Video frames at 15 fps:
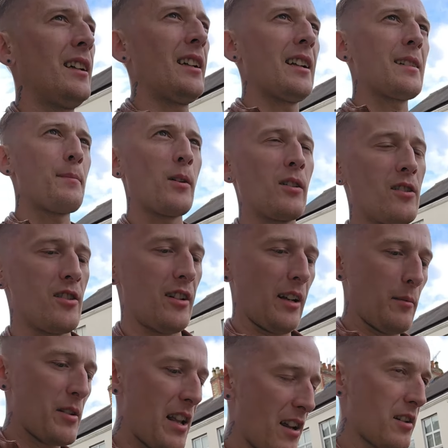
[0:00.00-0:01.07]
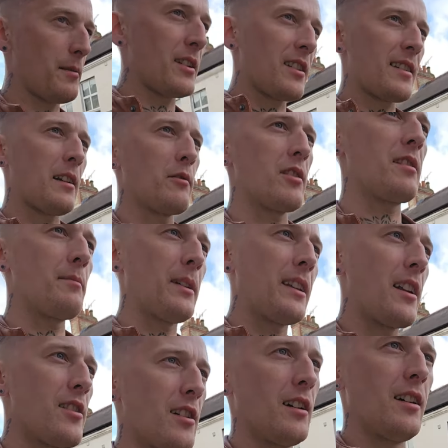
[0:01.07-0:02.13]
Ale spoko dzionek. Myślałem, że będzie cały dzień
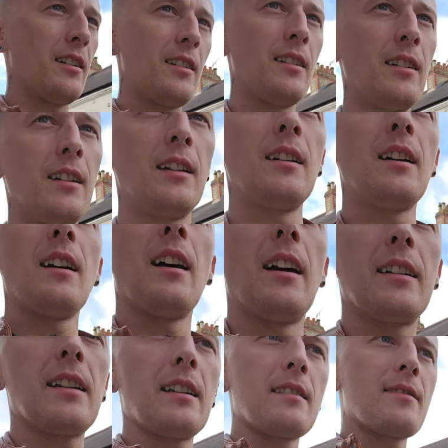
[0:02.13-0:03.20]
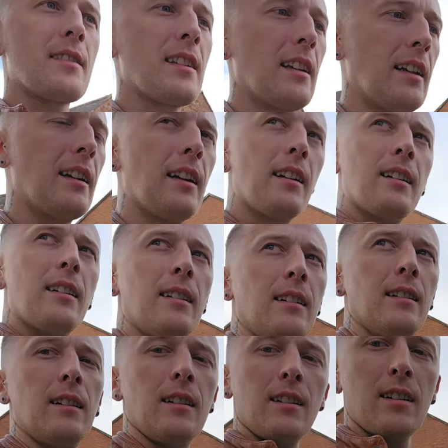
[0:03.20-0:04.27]
padać, a, a nie jest wcale,
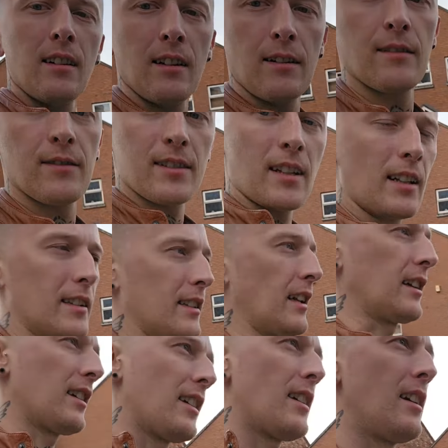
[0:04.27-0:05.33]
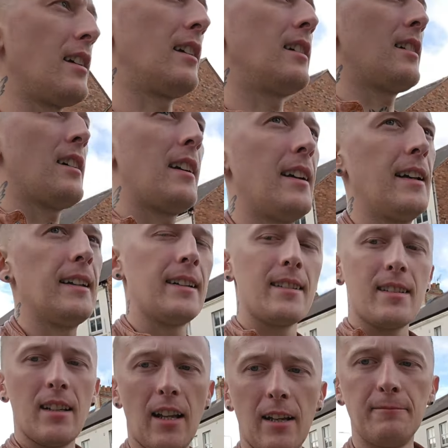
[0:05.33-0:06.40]
wcale tak
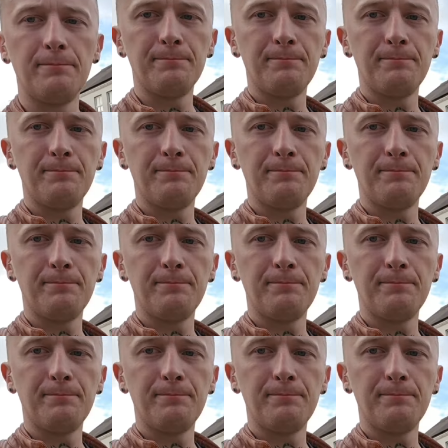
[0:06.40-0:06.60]
źle.